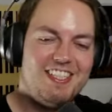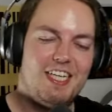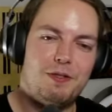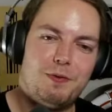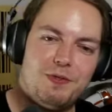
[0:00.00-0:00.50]

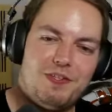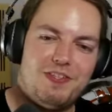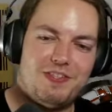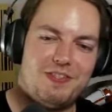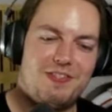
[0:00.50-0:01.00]
Aber gut,
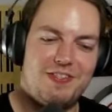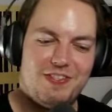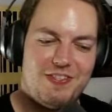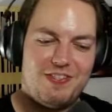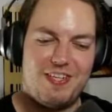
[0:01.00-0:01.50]
das
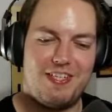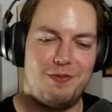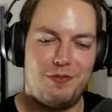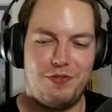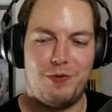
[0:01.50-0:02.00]
ist jetzt
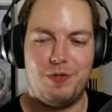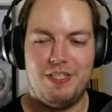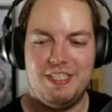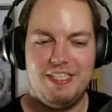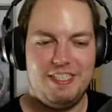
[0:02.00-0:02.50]
eigentlich nur ein
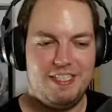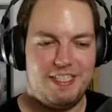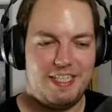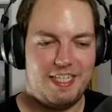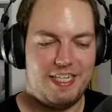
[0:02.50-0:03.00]
Joke.
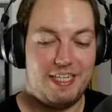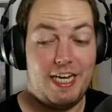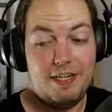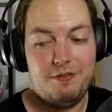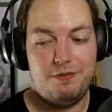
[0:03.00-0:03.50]

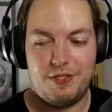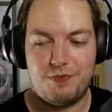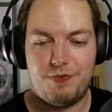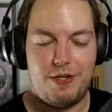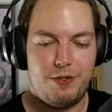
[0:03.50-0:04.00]
Äh, ja,
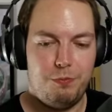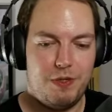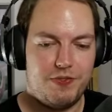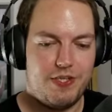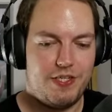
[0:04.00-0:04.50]
das war die
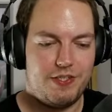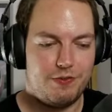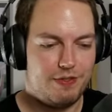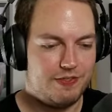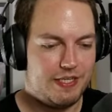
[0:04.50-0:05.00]
Übersicht.
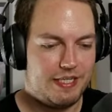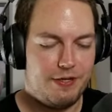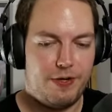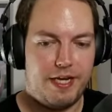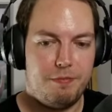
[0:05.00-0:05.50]
Also wie gesagt,
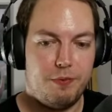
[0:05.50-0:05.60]
eh nur eine